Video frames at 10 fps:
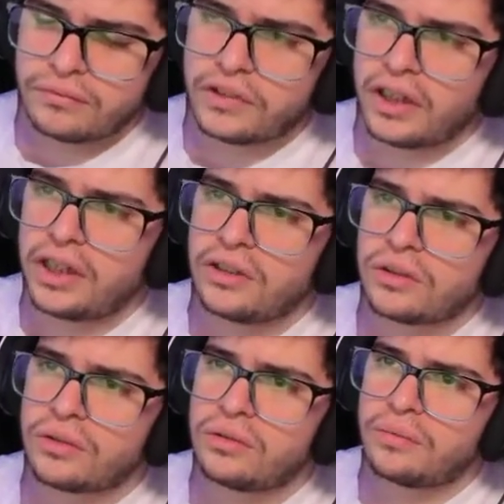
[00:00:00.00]
En
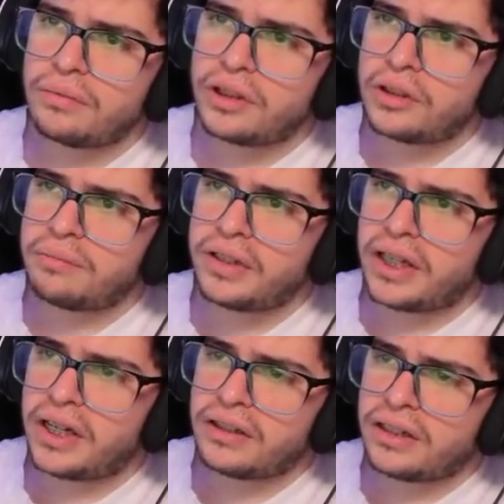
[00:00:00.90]
su
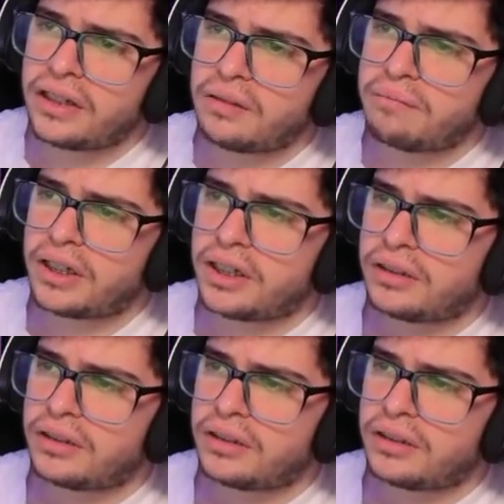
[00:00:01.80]
propia trampa.